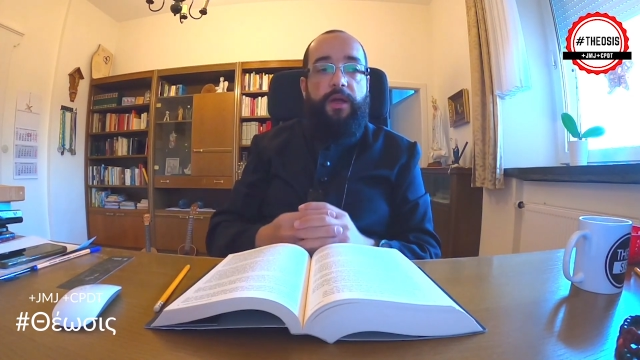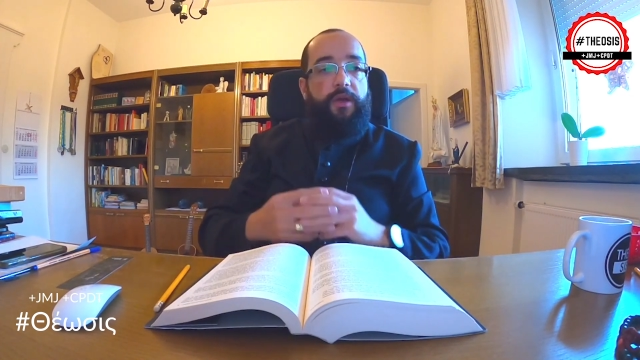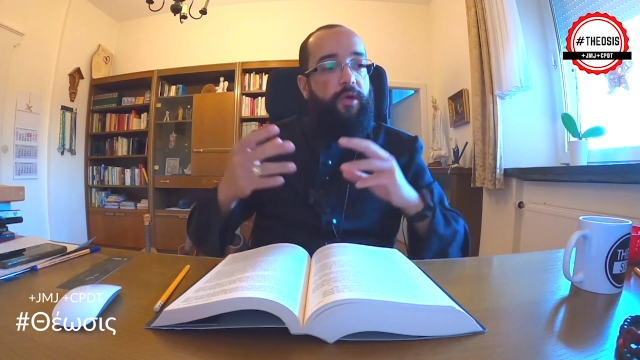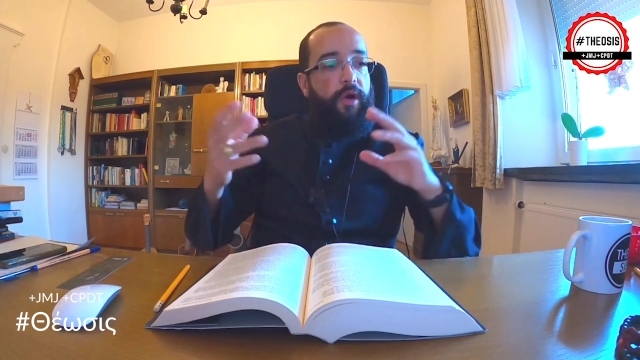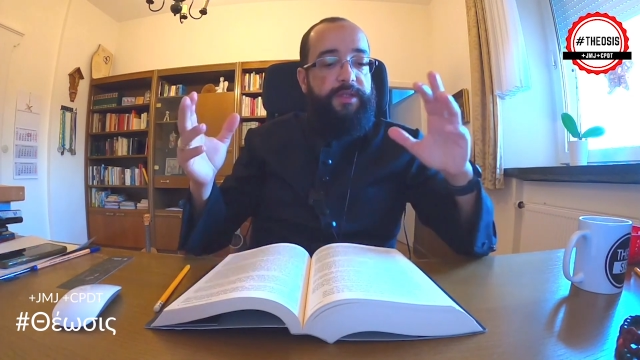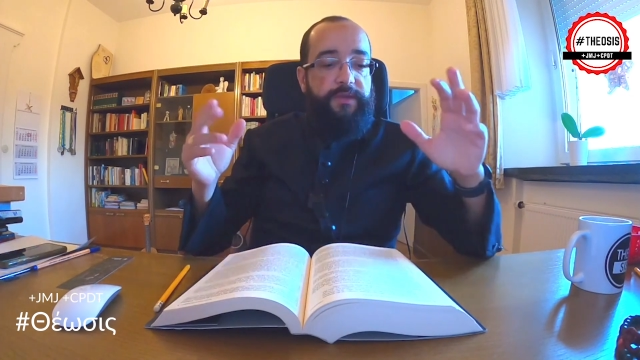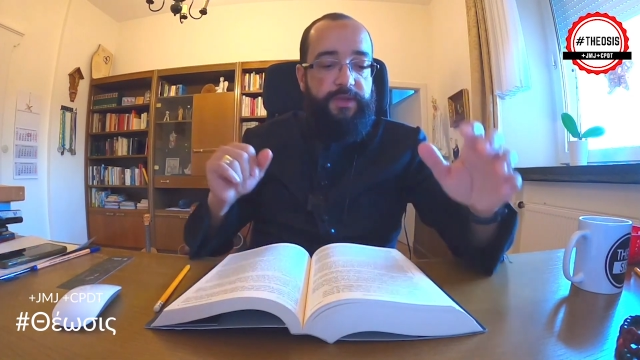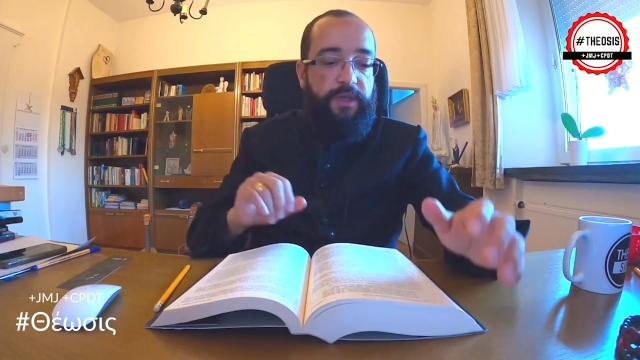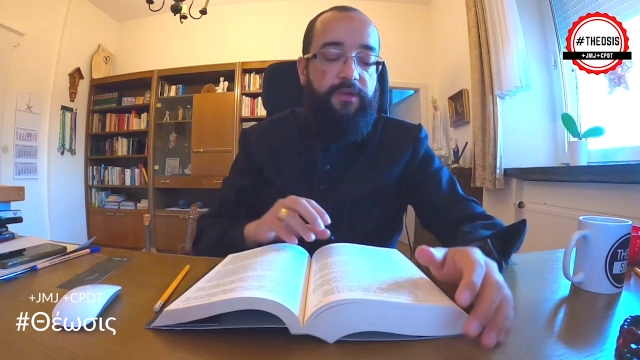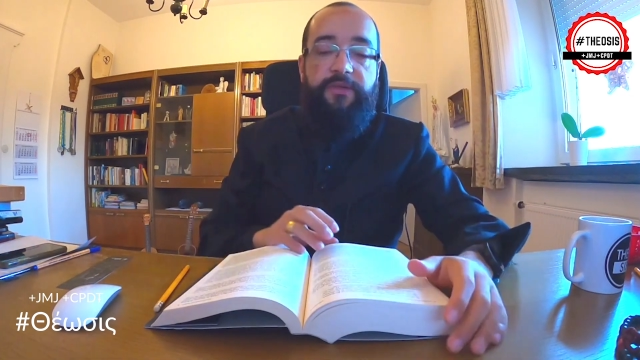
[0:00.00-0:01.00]
Nossa,
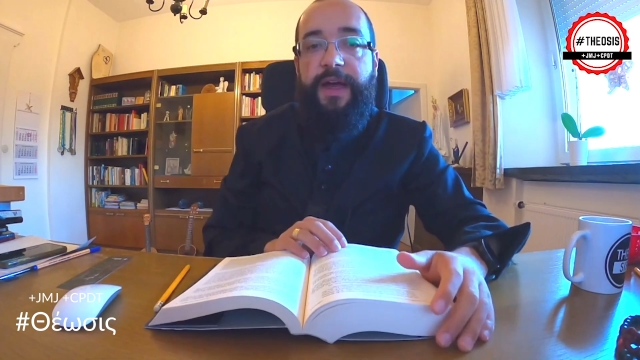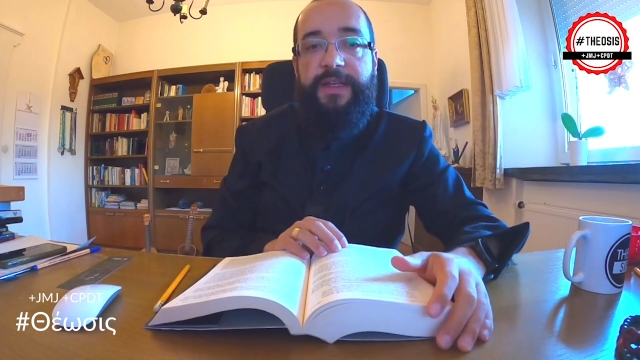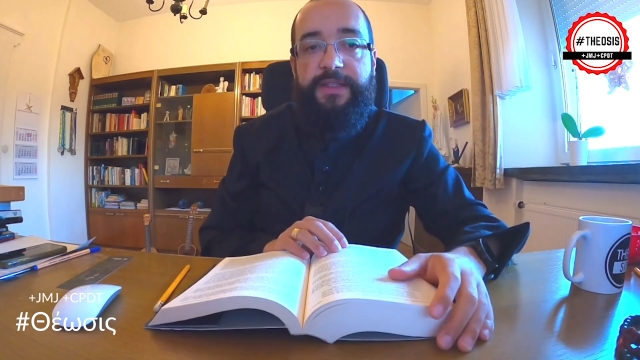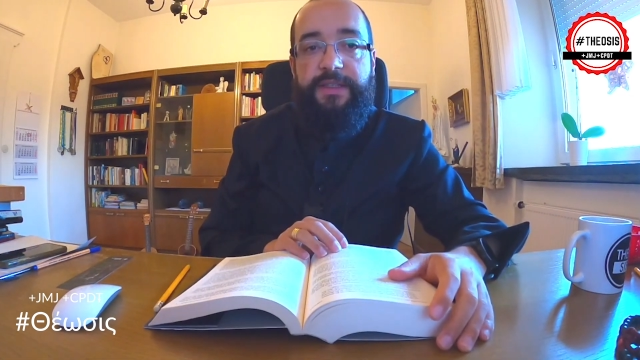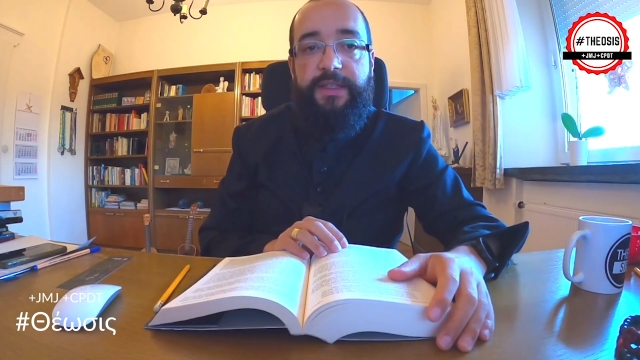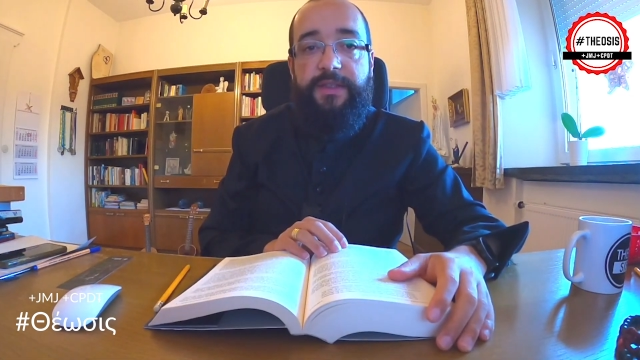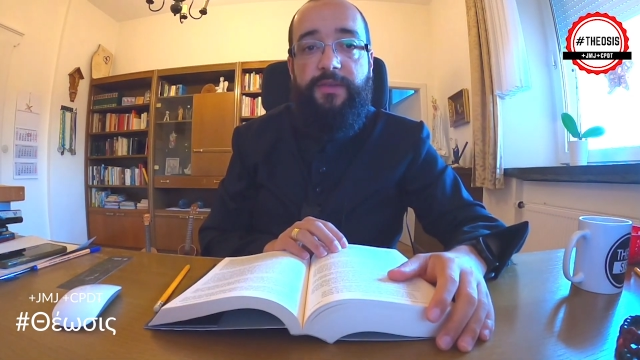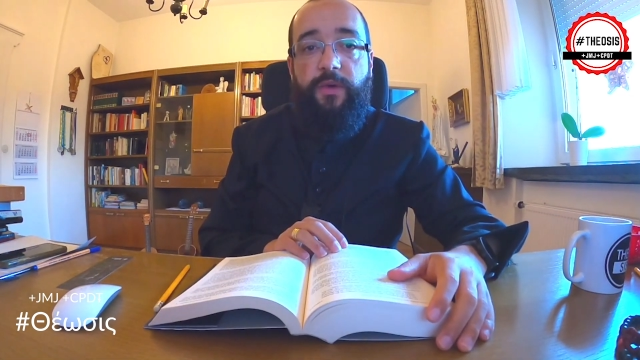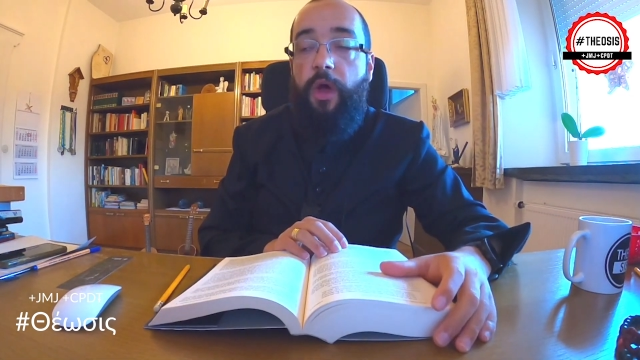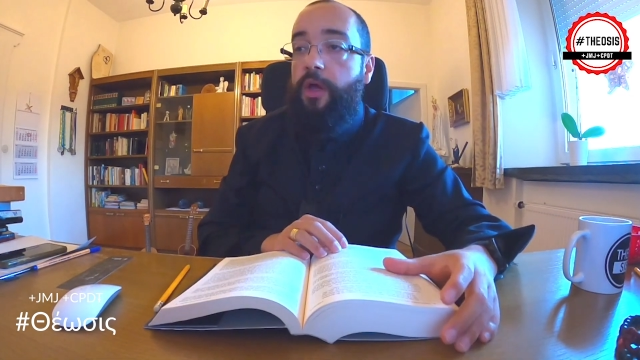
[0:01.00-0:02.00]
você não faz
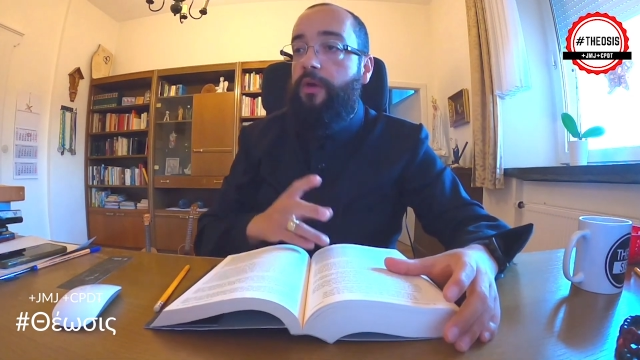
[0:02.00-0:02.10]
isso?